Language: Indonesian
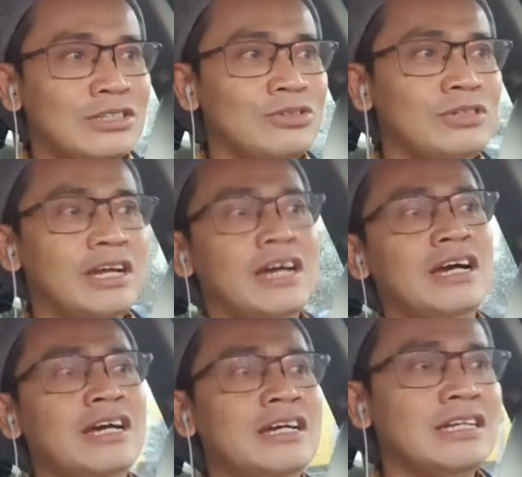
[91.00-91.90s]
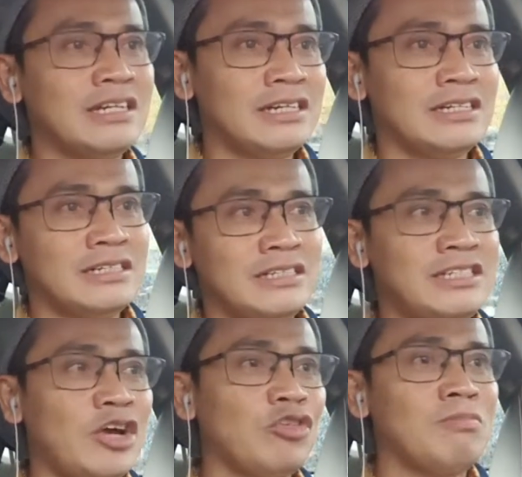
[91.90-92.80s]
sudah uh,
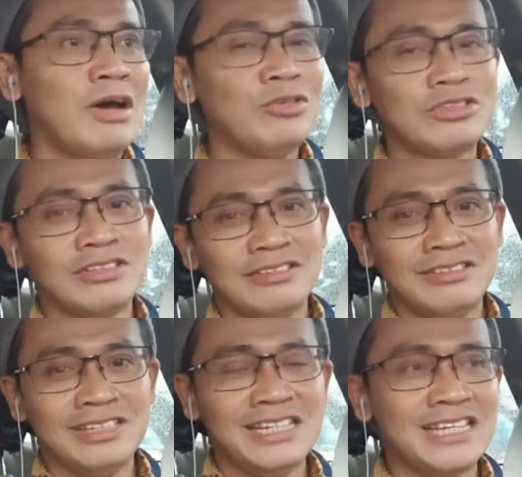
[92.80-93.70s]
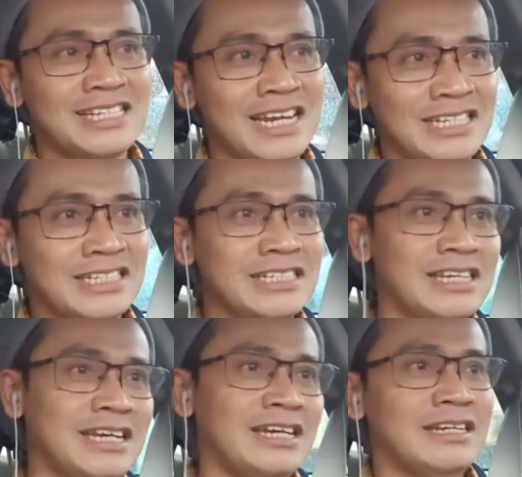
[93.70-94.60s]
carut marut tidak jelas
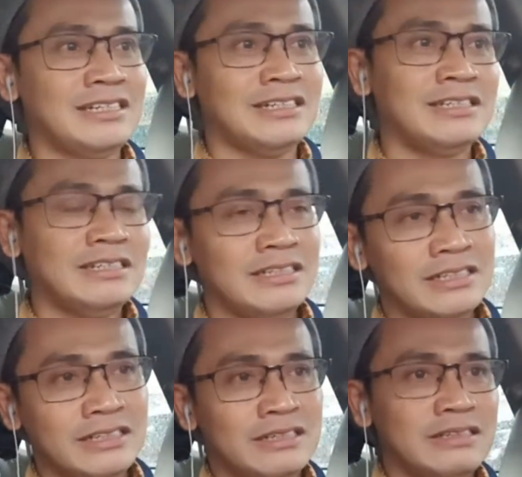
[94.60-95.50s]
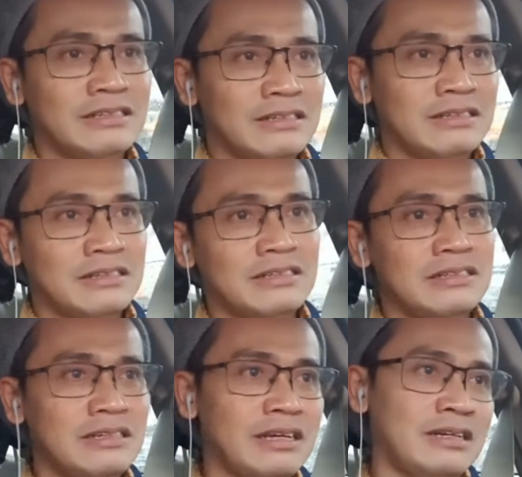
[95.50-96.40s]
uh,
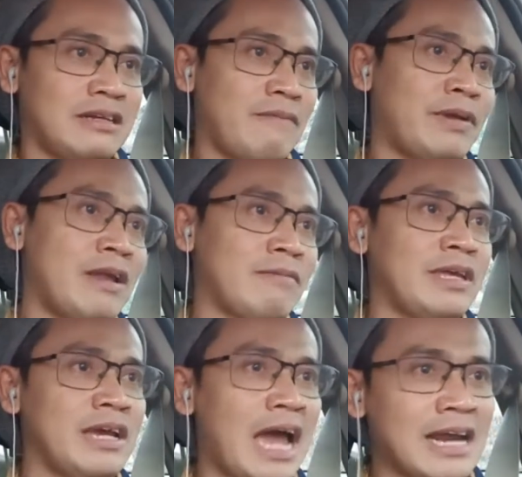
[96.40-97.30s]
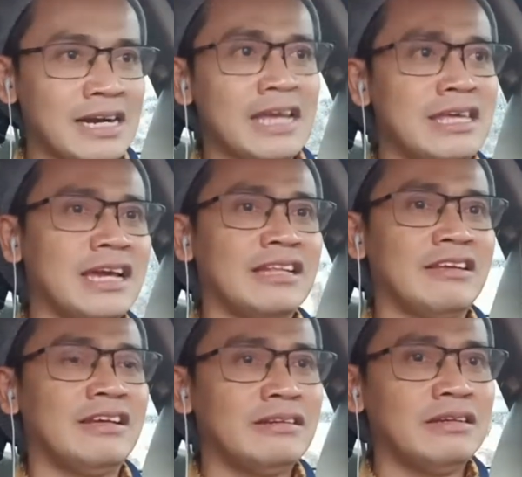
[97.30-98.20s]
eh, apa namanya arahnya
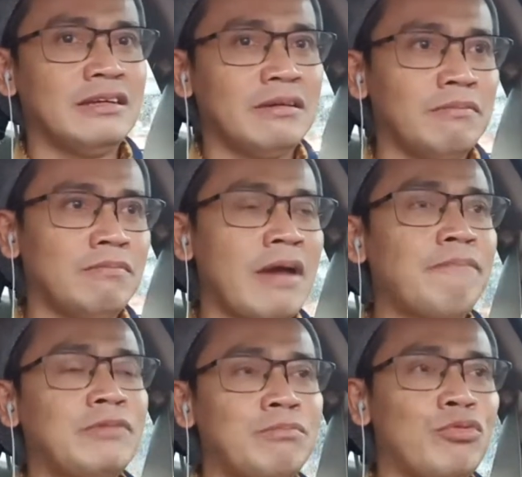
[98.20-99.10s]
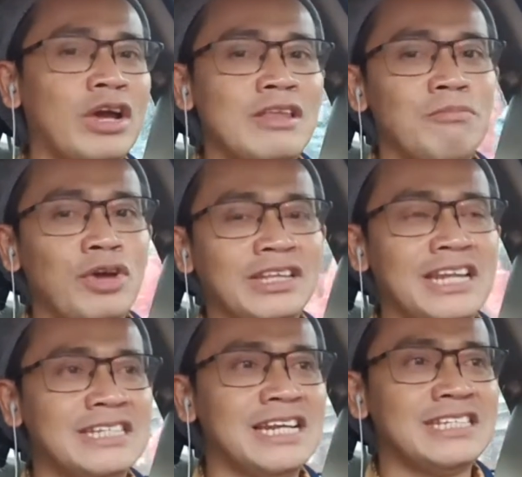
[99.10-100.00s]
gitu ya. maaf bukan bukan
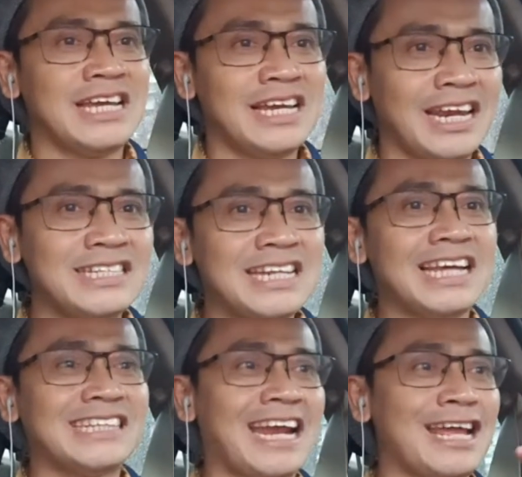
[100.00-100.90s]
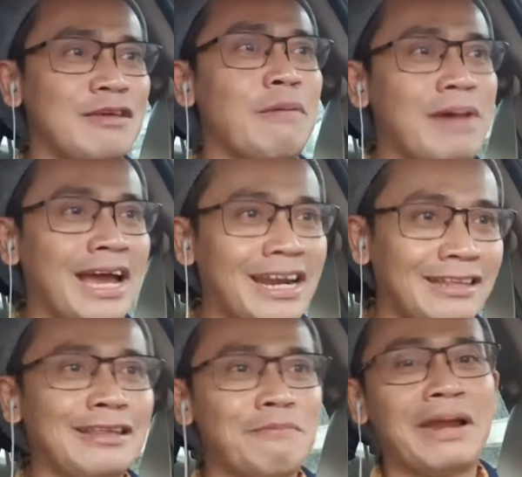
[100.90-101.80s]
tidak jelas ya karena jelas arahnya memang karena
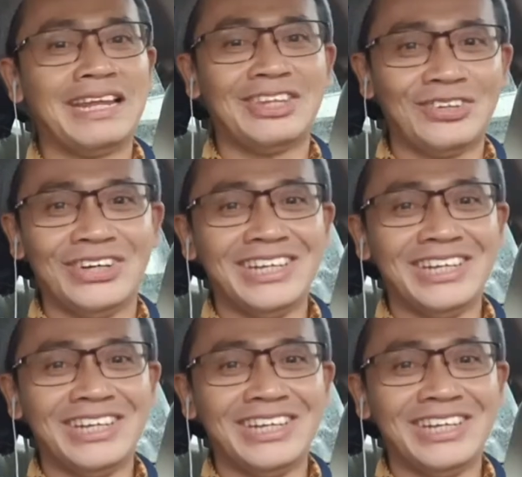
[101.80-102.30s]
titipan itu